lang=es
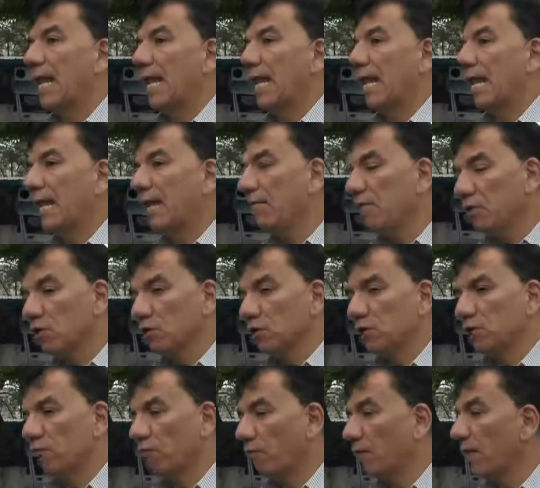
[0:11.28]
La
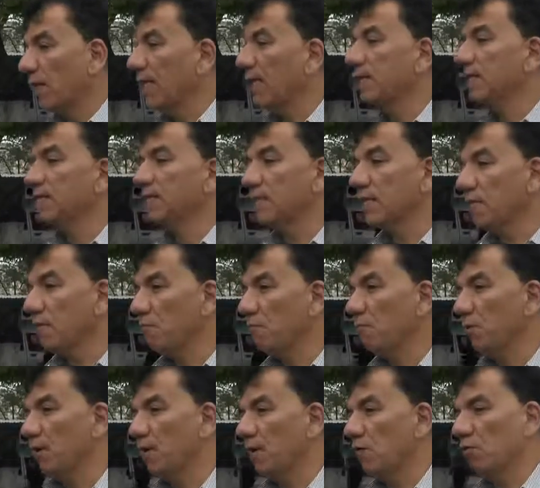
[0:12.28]
microcefalia
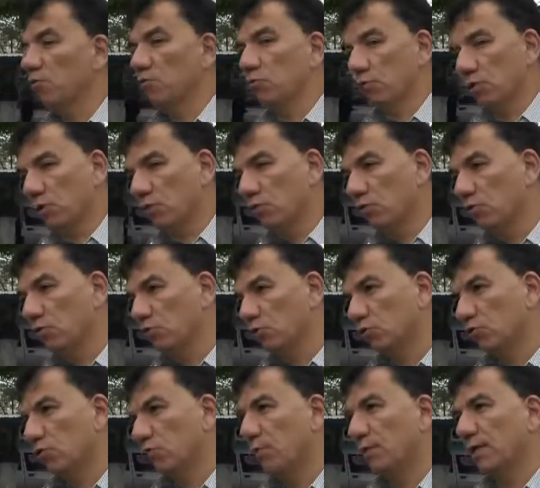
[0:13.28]
siempre ha ocurrido en
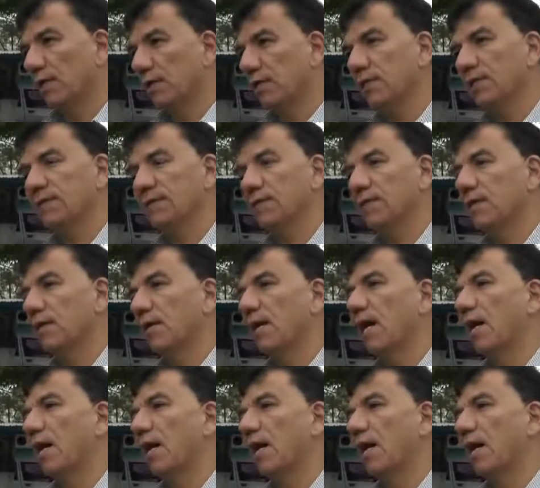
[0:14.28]
nuestro país.